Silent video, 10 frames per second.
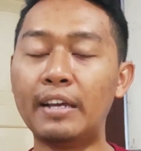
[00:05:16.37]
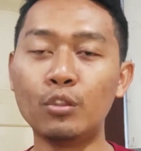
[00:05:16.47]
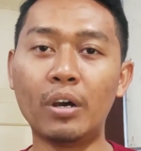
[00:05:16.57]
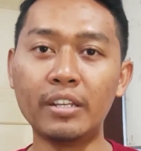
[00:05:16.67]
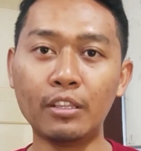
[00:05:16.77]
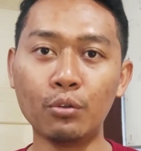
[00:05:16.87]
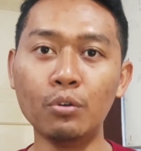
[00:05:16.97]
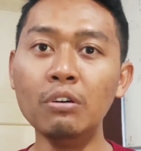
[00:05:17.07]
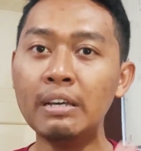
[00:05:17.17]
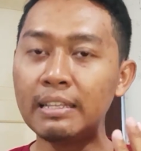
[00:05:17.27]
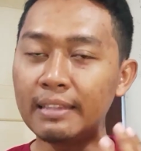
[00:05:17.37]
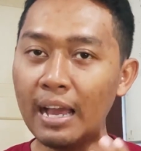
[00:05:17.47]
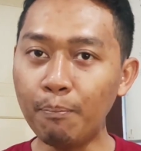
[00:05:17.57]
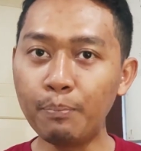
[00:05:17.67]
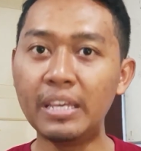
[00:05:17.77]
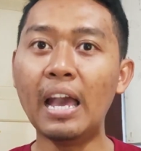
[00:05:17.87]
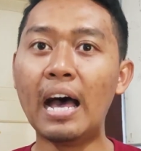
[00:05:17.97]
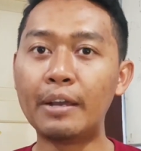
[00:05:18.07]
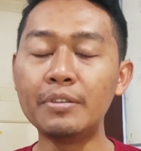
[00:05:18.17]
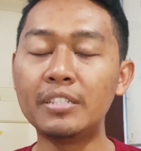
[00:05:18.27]
bantuan itu tapi
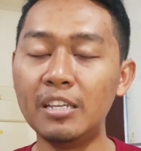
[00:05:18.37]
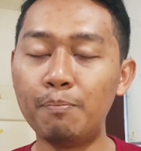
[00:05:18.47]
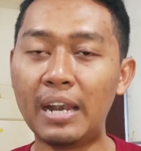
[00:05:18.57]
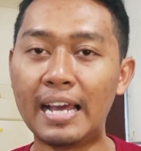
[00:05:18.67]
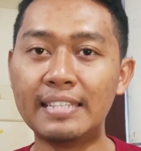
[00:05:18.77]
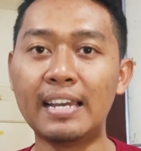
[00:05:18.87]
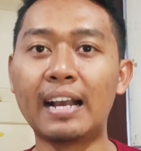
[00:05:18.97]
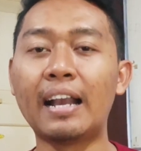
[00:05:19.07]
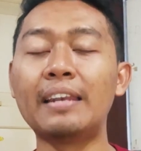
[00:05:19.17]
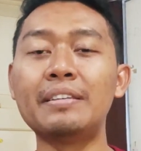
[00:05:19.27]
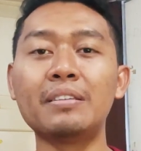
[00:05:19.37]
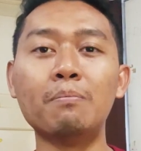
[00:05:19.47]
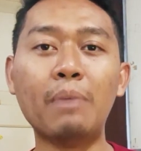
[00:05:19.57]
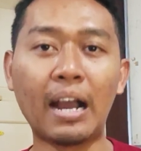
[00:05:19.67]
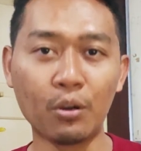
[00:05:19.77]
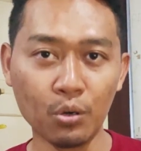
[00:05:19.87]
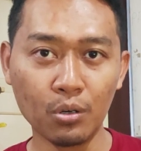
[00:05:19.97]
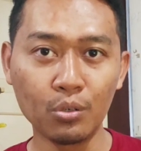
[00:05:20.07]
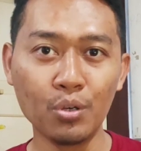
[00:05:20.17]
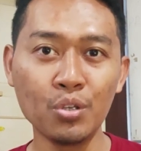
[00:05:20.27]
harus dibelanjakan
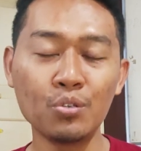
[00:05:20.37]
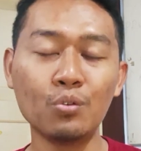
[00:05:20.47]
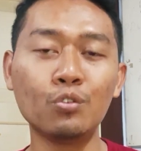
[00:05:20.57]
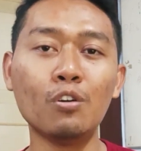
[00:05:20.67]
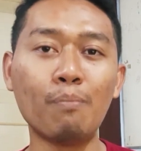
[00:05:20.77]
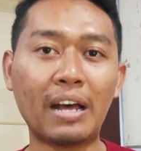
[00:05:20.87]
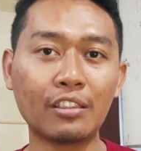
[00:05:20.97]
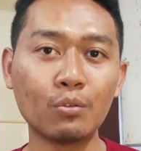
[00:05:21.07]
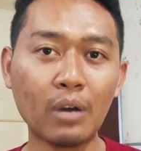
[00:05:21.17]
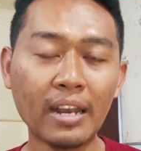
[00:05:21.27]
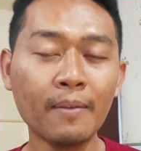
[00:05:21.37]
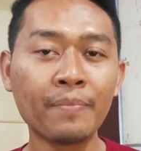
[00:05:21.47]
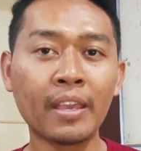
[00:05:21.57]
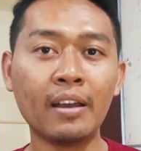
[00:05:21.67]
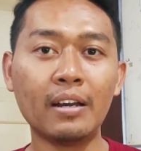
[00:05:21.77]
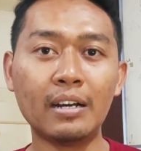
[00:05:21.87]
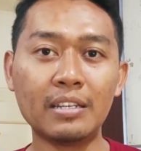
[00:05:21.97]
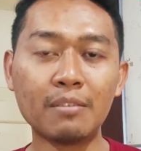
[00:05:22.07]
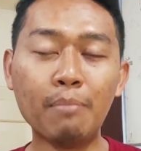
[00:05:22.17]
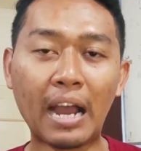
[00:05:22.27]
sembako khusus untuk bantuan
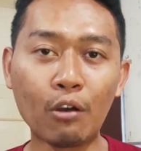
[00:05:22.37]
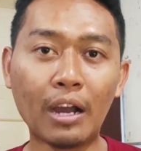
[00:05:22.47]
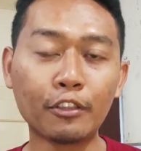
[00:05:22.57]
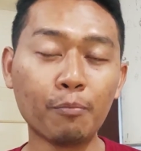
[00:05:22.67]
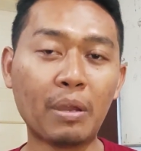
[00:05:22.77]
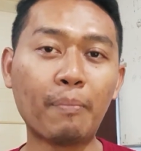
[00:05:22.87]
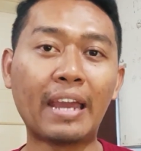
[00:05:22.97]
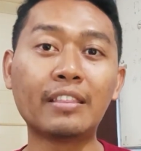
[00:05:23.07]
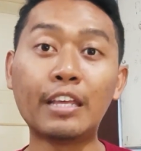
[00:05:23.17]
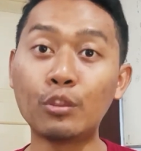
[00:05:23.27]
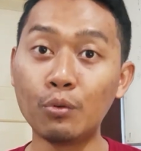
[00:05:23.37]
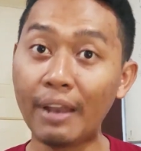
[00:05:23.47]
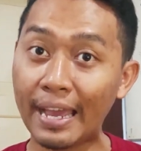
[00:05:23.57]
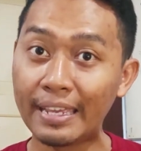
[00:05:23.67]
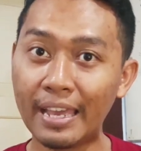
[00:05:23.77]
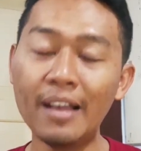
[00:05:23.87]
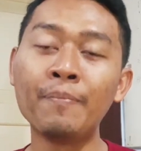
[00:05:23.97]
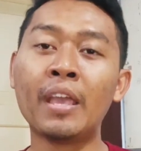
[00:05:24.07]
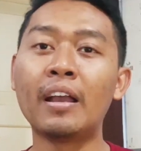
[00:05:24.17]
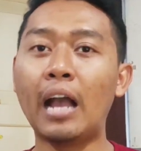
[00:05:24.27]
eh, sembako atau BPNT tunai ya.
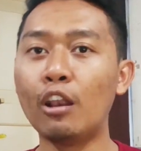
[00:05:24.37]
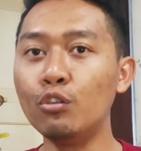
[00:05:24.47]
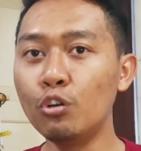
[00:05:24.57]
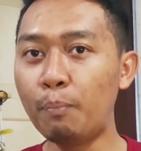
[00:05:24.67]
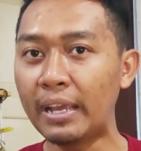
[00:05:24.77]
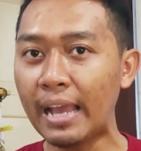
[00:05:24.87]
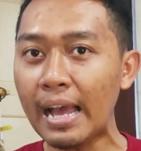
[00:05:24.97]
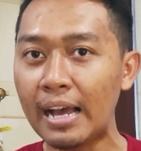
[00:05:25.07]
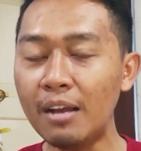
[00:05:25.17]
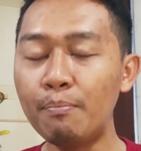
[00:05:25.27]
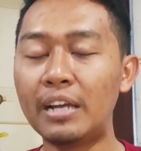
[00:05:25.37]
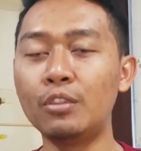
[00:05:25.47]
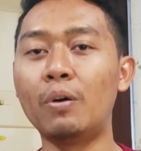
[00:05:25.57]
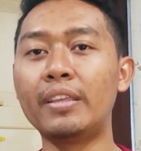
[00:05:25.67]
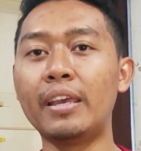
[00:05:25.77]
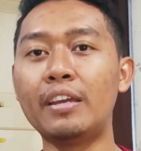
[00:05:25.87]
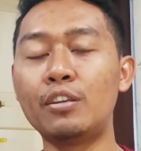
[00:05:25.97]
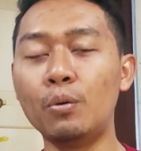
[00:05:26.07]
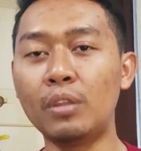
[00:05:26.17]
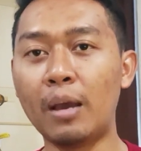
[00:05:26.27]
Kalau untuk PKH bantuannya ya
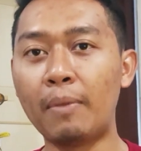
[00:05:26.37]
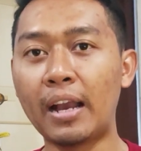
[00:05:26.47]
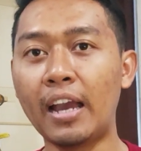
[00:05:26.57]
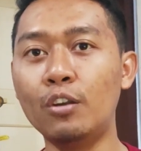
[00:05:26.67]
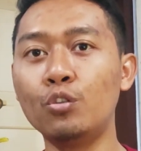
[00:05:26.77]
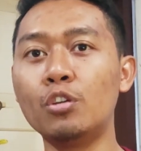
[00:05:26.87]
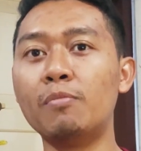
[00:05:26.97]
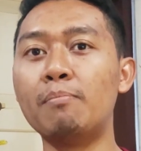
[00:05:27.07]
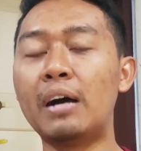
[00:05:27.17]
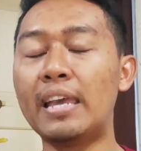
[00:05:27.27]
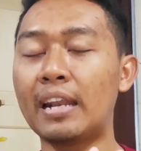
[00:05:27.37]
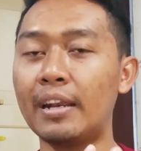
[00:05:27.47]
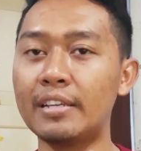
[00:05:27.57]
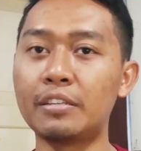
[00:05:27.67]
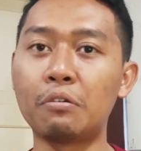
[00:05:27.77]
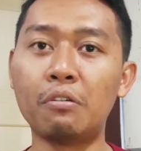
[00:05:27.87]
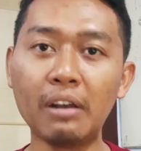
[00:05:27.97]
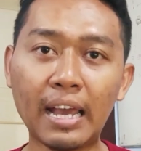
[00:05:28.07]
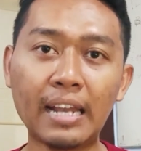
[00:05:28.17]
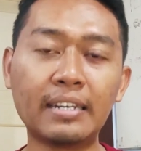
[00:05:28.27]
diutamakan untuk membayar anak
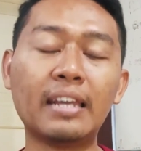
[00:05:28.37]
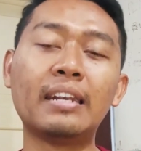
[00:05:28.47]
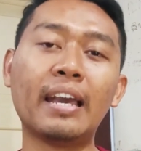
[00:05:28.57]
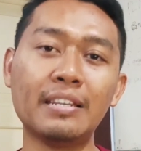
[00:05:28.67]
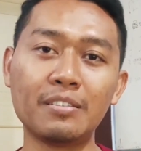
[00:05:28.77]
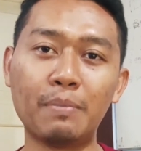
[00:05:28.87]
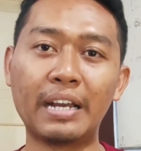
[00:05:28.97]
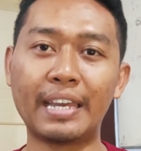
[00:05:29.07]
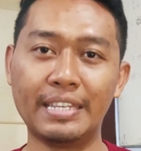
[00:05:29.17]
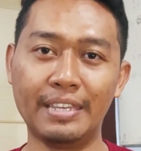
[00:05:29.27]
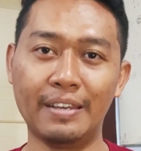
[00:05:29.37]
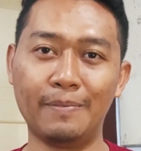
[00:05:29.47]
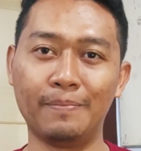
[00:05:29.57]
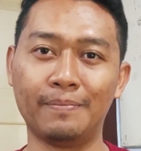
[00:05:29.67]
sekolah dan lain sebagainya.